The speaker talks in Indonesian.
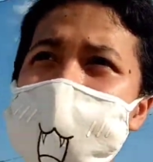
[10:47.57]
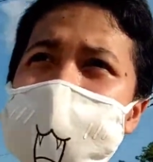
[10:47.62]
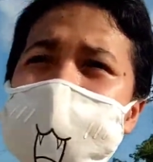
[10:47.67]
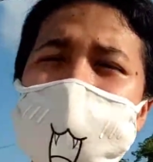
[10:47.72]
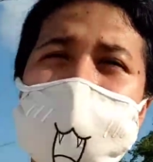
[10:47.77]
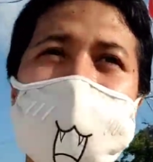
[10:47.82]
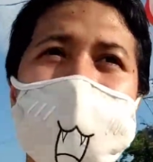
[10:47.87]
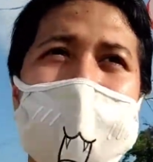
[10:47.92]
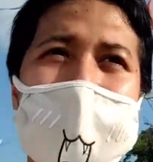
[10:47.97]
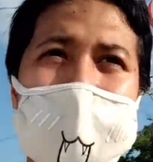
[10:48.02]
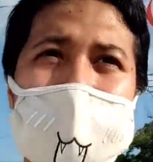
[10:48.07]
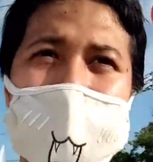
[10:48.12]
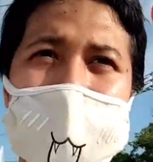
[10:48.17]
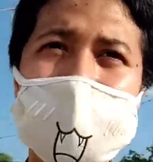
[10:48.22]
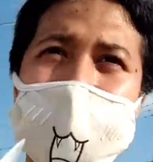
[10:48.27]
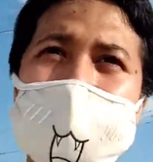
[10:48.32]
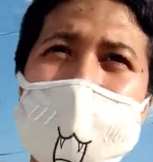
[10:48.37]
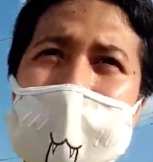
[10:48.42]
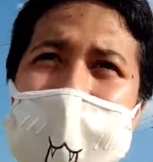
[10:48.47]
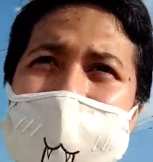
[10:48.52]
di depan
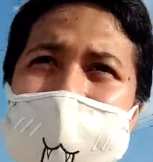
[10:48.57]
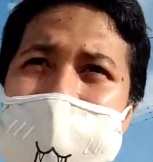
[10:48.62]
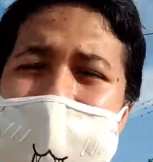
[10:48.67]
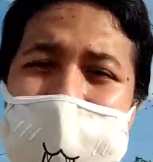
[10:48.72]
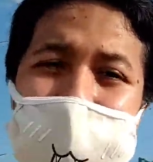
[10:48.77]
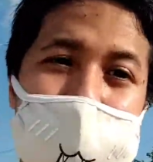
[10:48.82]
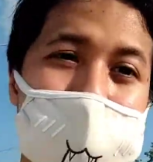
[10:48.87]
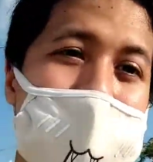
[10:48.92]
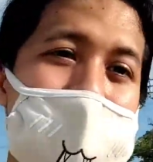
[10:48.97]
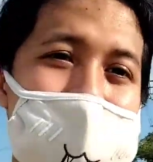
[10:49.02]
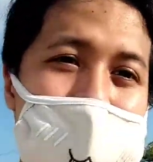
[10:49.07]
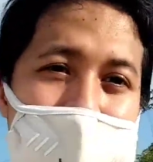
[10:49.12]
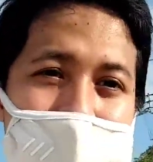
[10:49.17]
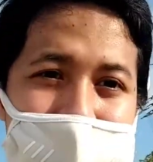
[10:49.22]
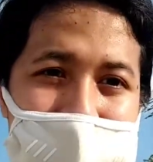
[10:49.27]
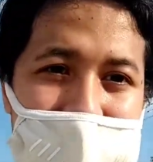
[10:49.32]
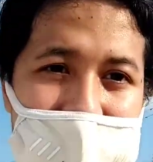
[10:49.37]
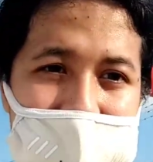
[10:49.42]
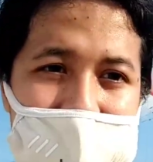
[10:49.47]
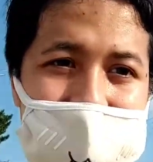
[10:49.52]
itu ada dua
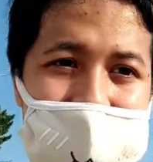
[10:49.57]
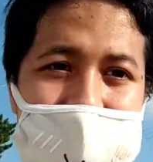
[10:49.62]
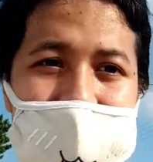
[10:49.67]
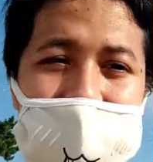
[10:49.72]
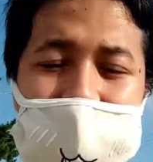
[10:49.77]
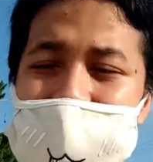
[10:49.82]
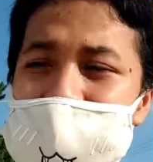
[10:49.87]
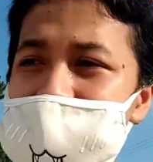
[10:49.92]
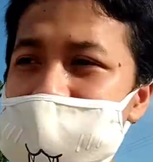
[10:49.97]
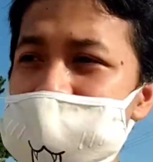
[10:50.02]
tempat ya